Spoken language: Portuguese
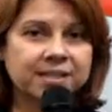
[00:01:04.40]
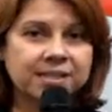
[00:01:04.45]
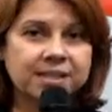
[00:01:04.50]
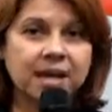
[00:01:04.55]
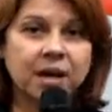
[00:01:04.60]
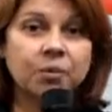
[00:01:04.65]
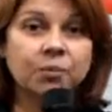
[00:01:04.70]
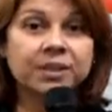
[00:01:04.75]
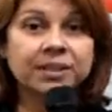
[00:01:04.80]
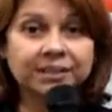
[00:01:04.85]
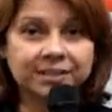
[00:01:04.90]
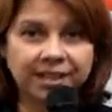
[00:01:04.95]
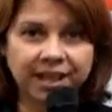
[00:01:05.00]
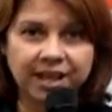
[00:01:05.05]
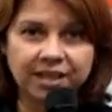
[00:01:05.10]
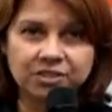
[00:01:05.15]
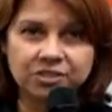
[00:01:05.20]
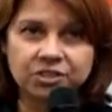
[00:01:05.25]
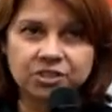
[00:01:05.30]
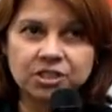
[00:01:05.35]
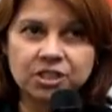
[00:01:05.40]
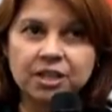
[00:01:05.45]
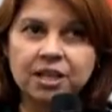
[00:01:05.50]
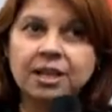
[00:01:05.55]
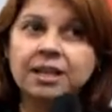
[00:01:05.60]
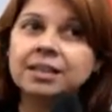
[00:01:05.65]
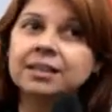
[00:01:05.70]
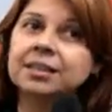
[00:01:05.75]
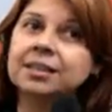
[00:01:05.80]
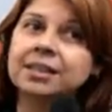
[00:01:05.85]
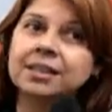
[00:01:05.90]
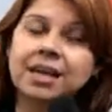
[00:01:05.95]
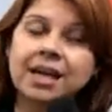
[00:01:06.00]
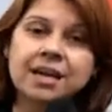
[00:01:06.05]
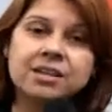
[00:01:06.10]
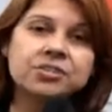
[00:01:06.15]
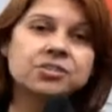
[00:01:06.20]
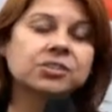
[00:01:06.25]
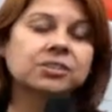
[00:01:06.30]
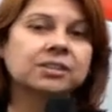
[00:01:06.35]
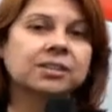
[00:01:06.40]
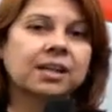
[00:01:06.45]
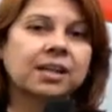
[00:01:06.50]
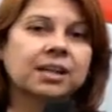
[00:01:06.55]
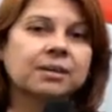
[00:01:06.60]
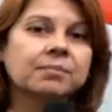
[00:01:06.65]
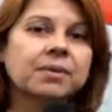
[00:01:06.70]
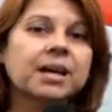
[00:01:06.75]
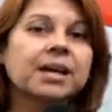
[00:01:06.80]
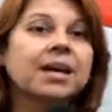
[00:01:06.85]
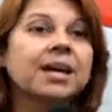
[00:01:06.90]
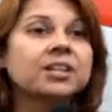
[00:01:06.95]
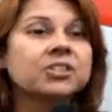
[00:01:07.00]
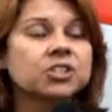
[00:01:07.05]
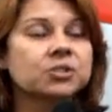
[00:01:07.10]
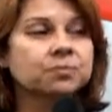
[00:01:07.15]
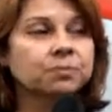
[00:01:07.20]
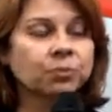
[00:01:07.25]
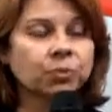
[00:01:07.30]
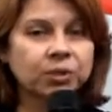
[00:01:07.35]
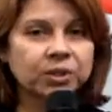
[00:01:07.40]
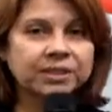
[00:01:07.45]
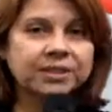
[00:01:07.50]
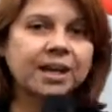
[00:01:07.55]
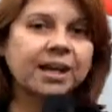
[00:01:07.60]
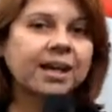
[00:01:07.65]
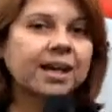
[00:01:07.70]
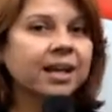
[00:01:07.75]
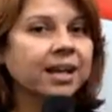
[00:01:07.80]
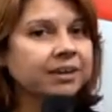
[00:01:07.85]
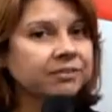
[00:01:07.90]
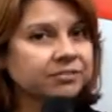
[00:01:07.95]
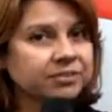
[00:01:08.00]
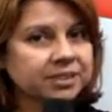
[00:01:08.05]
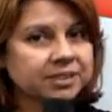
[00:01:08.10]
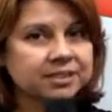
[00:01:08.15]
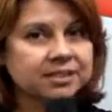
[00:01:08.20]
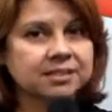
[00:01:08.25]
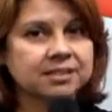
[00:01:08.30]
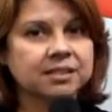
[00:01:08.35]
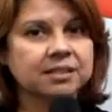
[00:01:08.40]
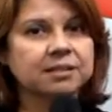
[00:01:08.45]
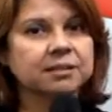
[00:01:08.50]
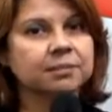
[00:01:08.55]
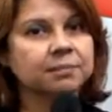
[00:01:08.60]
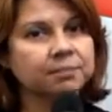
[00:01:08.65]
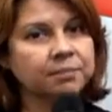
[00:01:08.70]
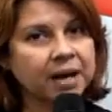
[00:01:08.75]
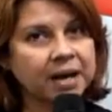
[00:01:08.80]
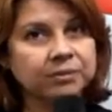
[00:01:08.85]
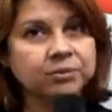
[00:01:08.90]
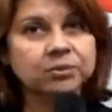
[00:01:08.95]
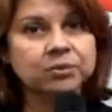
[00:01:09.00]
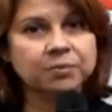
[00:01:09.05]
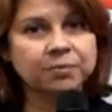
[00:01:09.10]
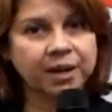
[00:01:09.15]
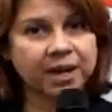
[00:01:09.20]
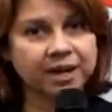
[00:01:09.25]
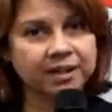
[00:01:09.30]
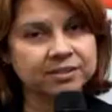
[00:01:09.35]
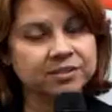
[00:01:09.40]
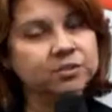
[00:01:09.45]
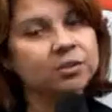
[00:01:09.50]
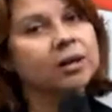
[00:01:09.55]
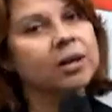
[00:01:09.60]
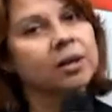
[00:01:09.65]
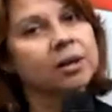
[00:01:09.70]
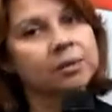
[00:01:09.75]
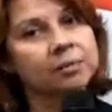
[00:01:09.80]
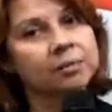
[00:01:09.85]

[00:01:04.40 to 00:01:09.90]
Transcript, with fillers: comercial entende que este tema é de muita relevância para o comércio